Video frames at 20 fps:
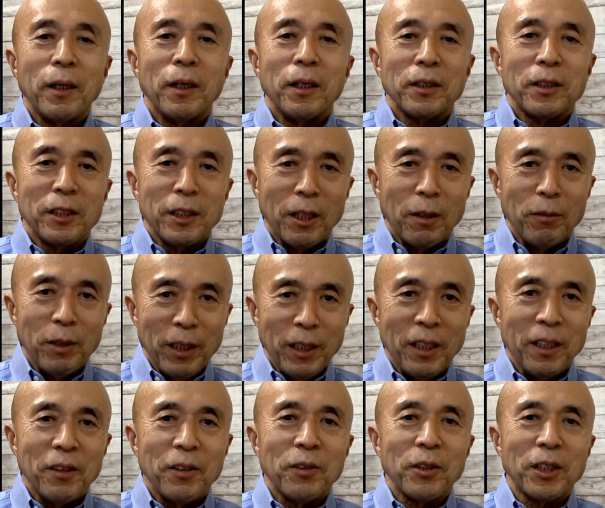ちなみに
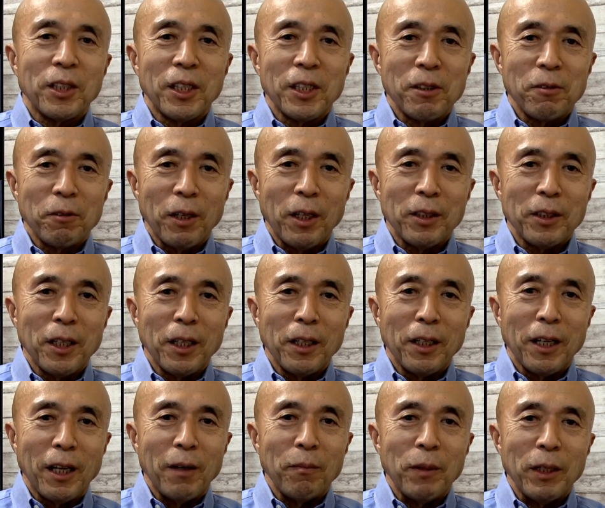私は前
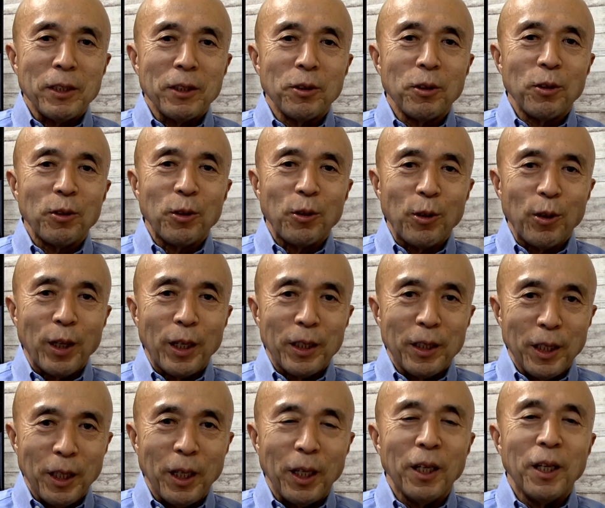回別の動画
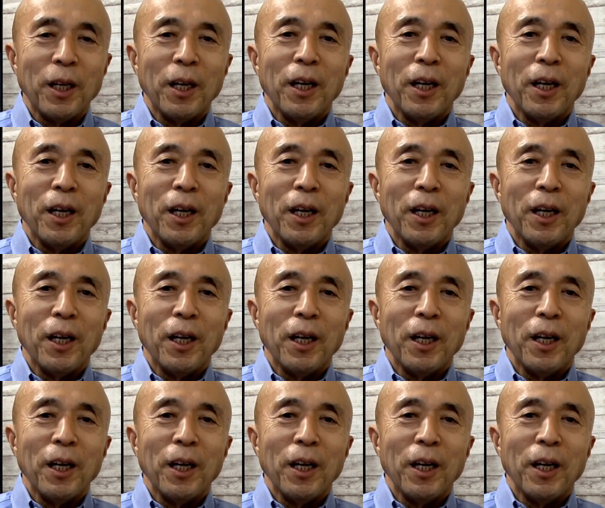で